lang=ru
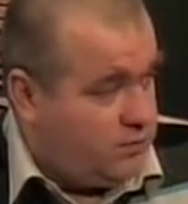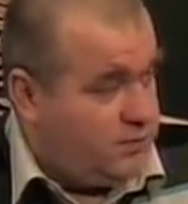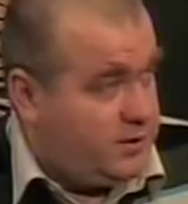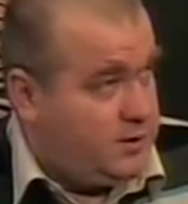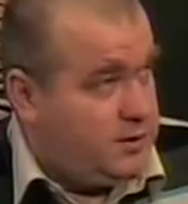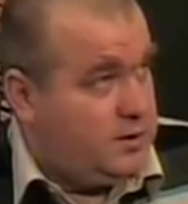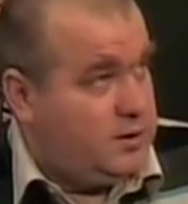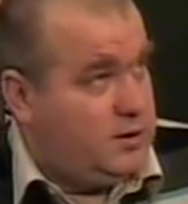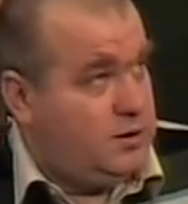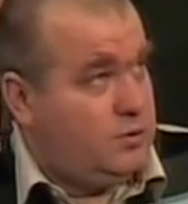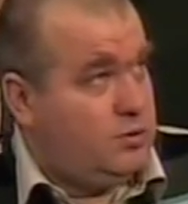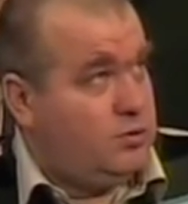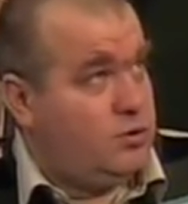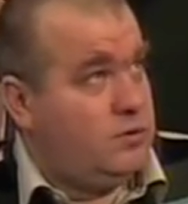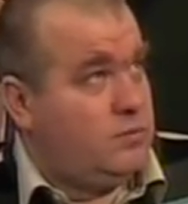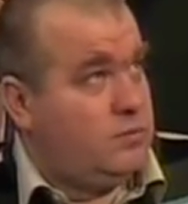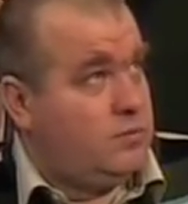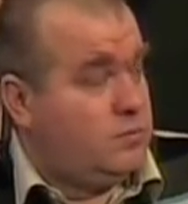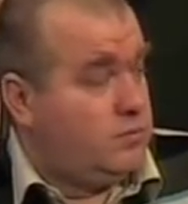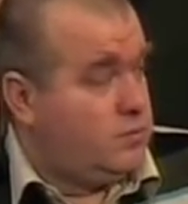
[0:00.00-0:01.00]
в сети
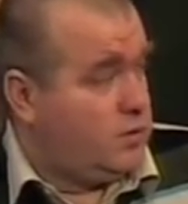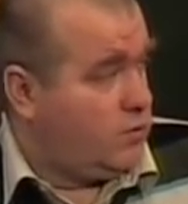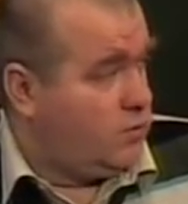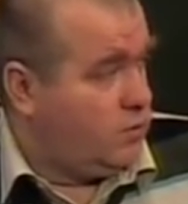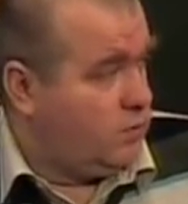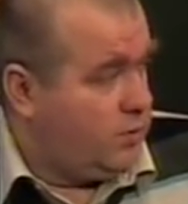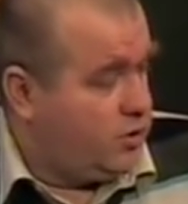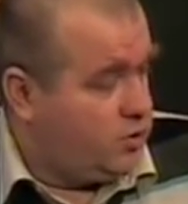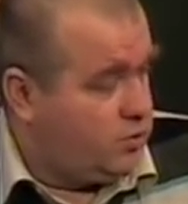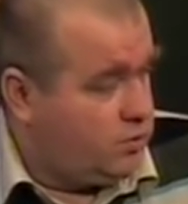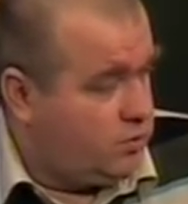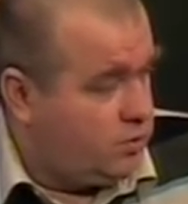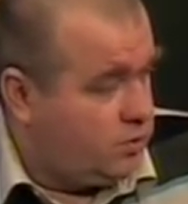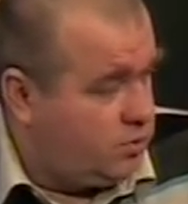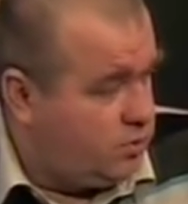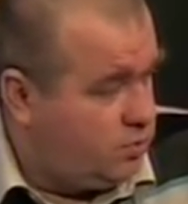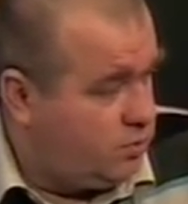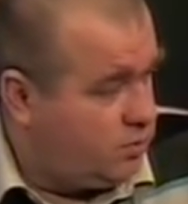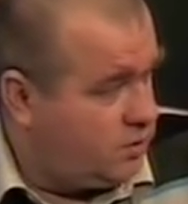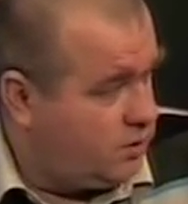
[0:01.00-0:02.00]
очень такой большой
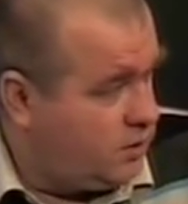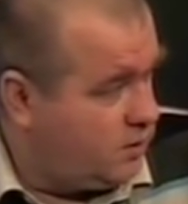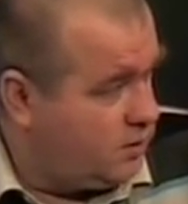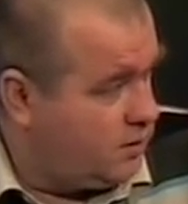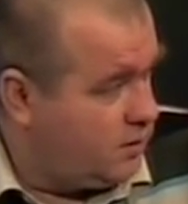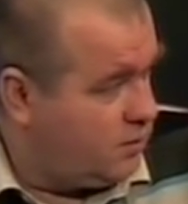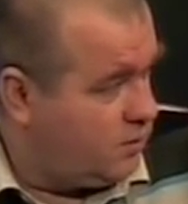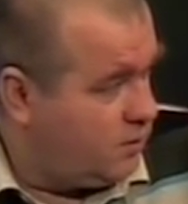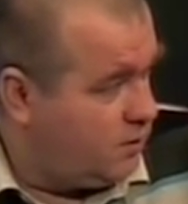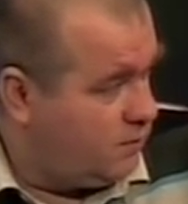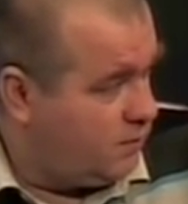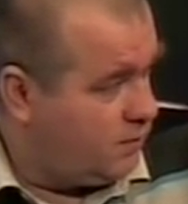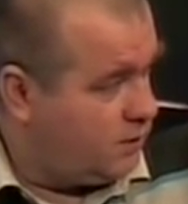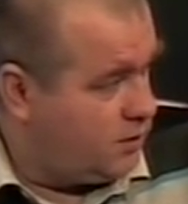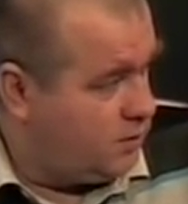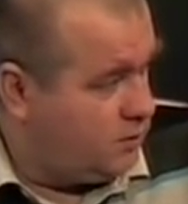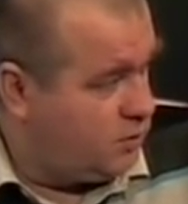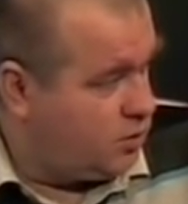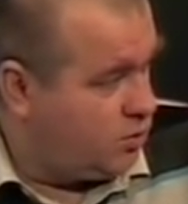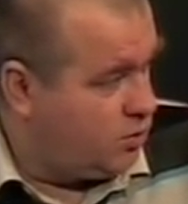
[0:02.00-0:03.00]
ресурс, я знаю, да,
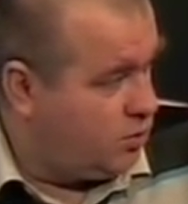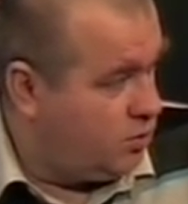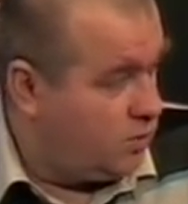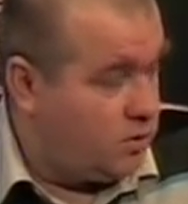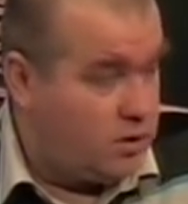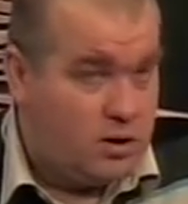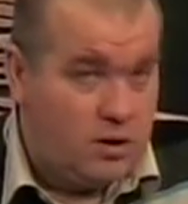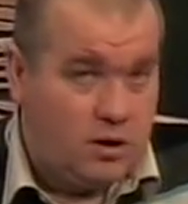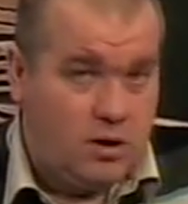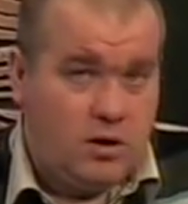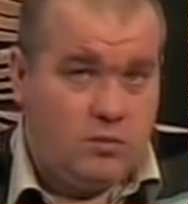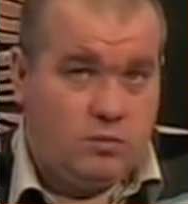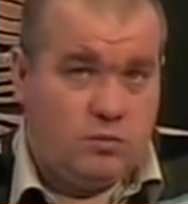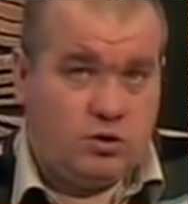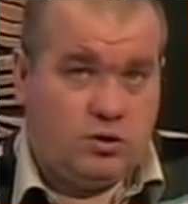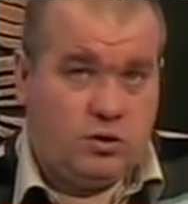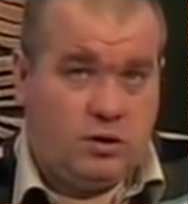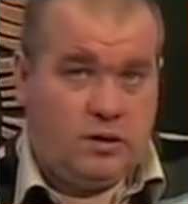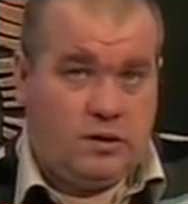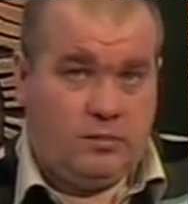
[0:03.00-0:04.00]
Владимир Ток.
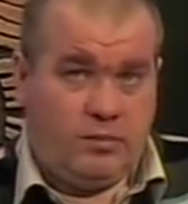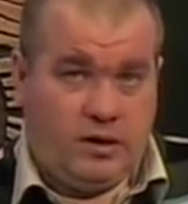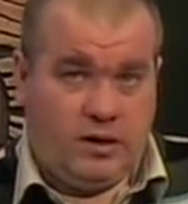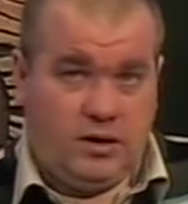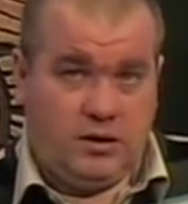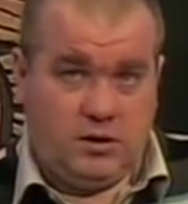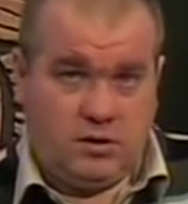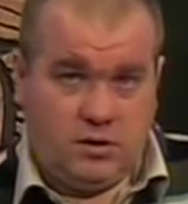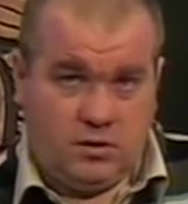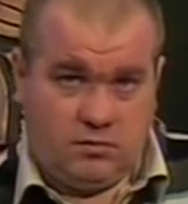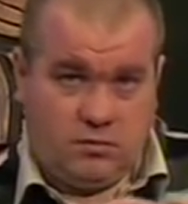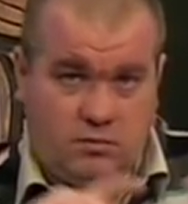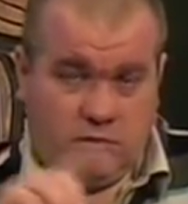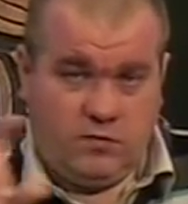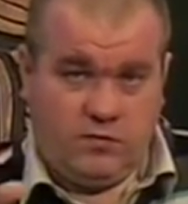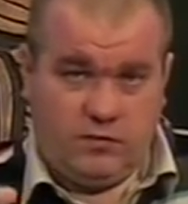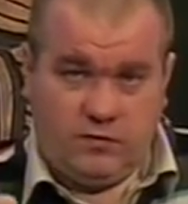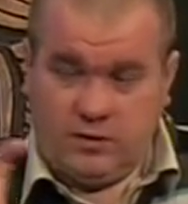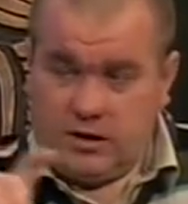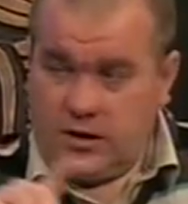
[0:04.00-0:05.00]
Можно набрать там
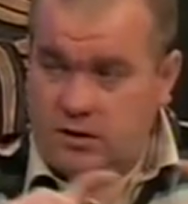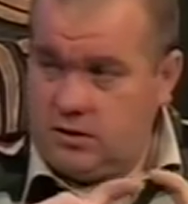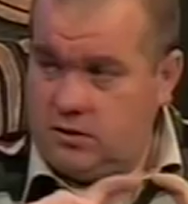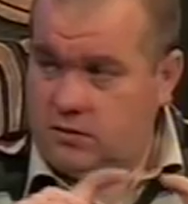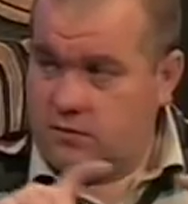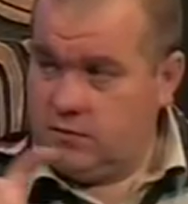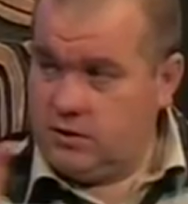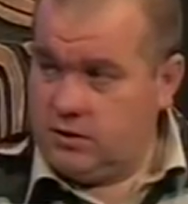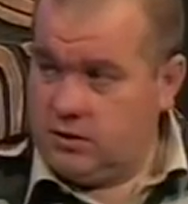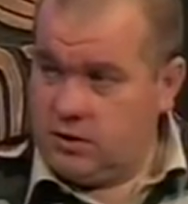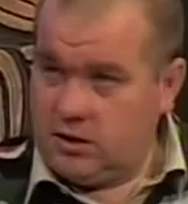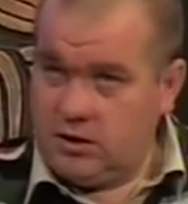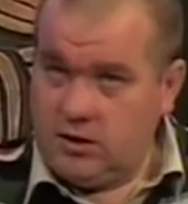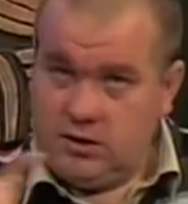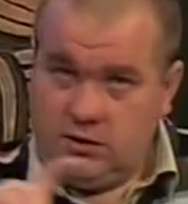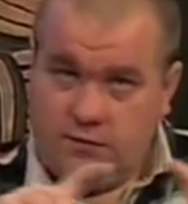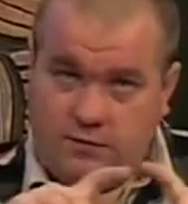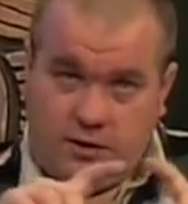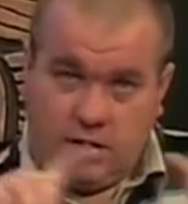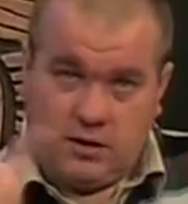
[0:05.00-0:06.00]
да. в, кон- в
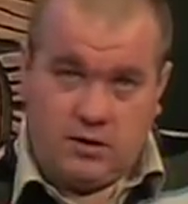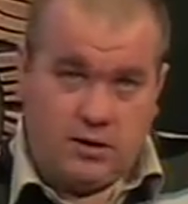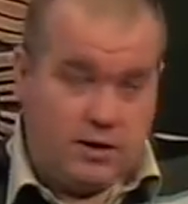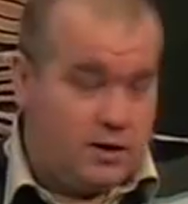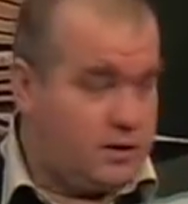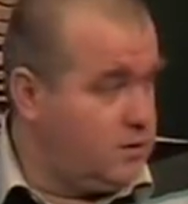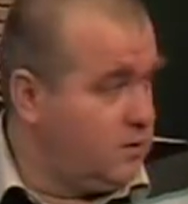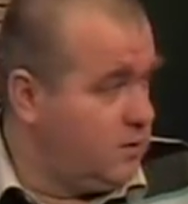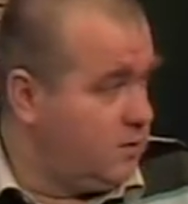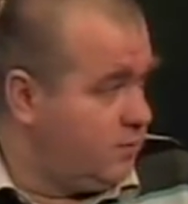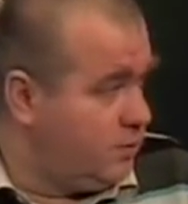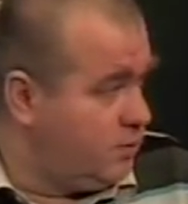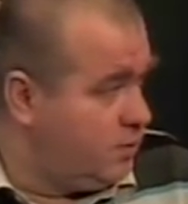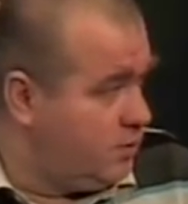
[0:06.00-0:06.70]
интернете, ВКонтакте. Ток